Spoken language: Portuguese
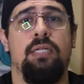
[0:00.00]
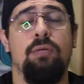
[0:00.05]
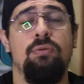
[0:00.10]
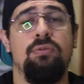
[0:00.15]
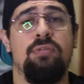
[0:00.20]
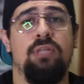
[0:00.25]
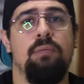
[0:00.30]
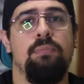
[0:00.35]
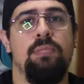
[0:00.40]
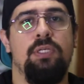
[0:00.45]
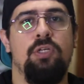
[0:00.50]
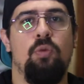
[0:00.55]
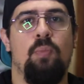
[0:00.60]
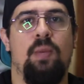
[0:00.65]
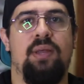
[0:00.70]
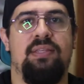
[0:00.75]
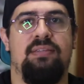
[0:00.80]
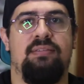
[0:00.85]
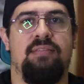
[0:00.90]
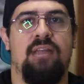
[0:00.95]
não sabiam,
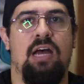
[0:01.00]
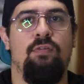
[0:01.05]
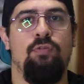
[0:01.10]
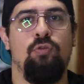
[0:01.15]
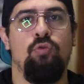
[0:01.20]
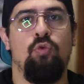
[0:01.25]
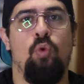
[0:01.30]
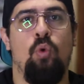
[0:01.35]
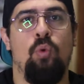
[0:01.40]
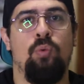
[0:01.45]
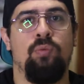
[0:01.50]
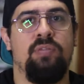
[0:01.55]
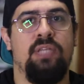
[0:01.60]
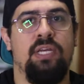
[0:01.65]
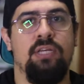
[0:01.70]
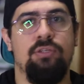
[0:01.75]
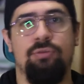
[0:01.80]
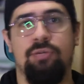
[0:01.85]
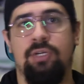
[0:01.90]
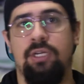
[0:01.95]
mas estavam no
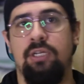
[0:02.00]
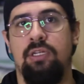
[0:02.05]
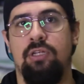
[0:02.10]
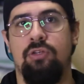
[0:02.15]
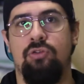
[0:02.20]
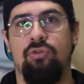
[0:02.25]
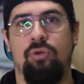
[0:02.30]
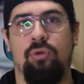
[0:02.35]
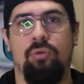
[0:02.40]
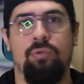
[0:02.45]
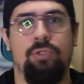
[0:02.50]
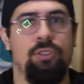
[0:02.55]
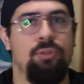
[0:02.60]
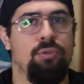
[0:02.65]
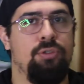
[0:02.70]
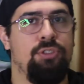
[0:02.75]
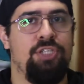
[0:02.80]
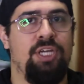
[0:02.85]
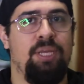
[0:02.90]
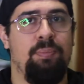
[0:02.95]
contexto que iniciou o que
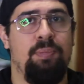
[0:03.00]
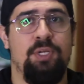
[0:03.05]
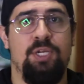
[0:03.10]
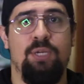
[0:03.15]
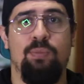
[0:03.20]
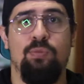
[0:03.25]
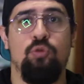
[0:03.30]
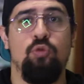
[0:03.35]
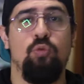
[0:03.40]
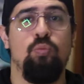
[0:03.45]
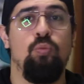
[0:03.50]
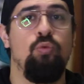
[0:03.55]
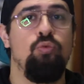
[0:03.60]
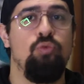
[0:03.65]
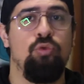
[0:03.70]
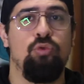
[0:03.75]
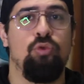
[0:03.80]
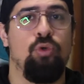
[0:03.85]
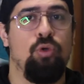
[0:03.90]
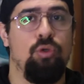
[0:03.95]
hoje repetimos no
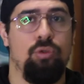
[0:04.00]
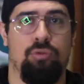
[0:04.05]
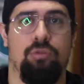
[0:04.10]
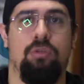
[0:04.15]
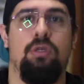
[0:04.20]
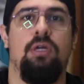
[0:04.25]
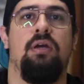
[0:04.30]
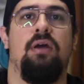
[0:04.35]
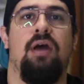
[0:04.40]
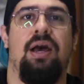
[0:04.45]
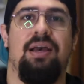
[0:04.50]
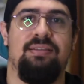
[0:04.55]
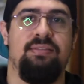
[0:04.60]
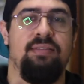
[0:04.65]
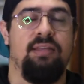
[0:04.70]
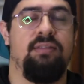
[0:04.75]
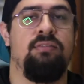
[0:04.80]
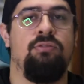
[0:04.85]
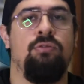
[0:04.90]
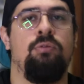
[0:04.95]
mundo todo, as
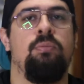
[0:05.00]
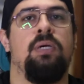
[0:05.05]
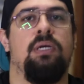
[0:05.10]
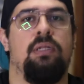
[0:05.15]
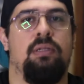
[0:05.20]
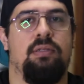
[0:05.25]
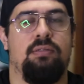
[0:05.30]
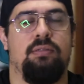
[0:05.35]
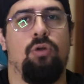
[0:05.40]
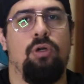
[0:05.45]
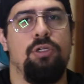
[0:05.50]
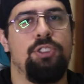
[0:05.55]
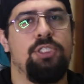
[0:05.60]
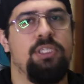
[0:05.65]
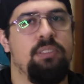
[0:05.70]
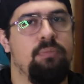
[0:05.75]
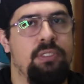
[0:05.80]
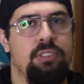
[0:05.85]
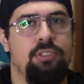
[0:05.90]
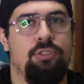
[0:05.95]
danças urbanas.
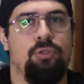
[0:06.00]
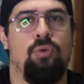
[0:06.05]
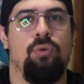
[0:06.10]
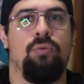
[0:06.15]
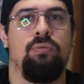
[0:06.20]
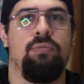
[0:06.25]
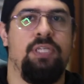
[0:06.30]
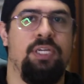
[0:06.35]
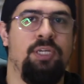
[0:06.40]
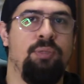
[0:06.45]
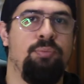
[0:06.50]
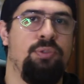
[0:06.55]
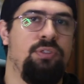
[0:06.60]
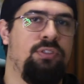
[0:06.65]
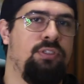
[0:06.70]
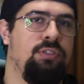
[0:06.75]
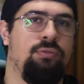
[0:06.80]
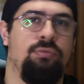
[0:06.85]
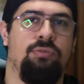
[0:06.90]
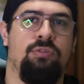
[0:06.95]
Logicamente, com o tempo e
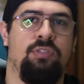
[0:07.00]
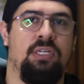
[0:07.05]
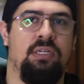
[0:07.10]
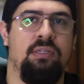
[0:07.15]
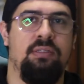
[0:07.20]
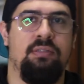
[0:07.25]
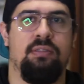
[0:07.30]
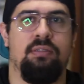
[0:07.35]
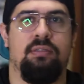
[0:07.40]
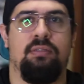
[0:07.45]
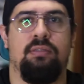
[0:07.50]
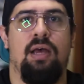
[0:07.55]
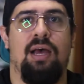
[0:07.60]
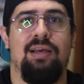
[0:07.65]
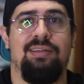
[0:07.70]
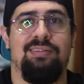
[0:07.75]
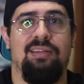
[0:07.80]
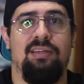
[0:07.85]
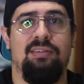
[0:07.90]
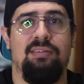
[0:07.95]
circunstâncias,
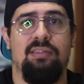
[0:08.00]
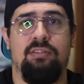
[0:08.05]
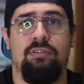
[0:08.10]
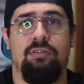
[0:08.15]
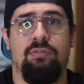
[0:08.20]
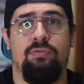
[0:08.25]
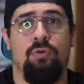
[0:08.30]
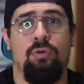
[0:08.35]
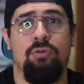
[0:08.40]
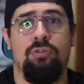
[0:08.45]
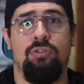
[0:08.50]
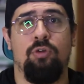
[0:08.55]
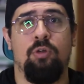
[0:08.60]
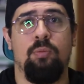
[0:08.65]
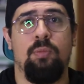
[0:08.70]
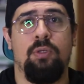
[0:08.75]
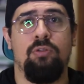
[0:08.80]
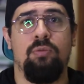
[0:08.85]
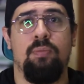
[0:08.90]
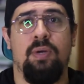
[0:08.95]
as danças foram se
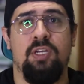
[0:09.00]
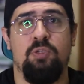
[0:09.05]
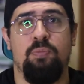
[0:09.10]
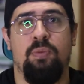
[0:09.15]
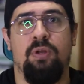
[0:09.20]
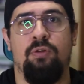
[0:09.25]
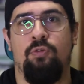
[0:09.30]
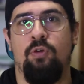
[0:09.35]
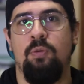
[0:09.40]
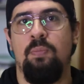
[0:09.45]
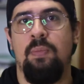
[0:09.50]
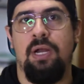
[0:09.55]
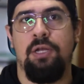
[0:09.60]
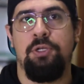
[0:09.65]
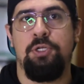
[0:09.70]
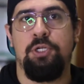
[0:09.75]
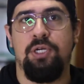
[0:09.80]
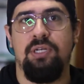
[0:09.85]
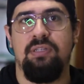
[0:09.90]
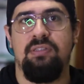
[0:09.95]
tornando mais
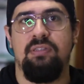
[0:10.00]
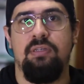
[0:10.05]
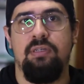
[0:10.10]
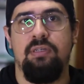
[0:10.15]
performáticas